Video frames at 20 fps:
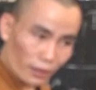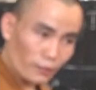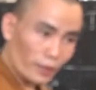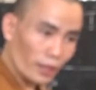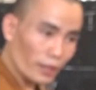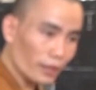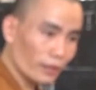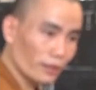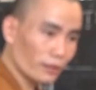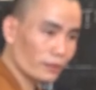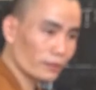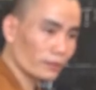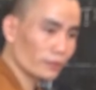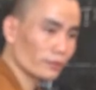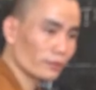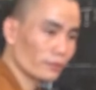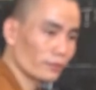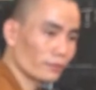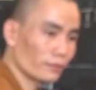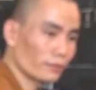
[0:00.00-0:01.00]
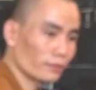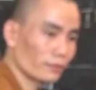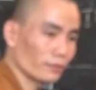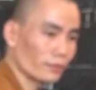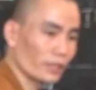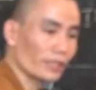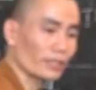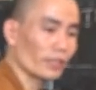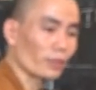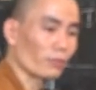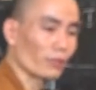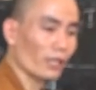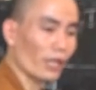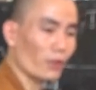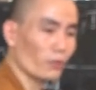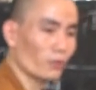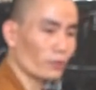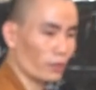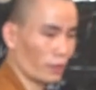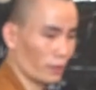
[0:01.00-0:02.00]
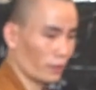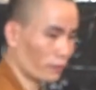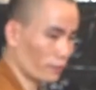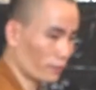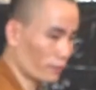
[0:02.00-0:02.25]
lắm á. Ta đi trồng rau mà.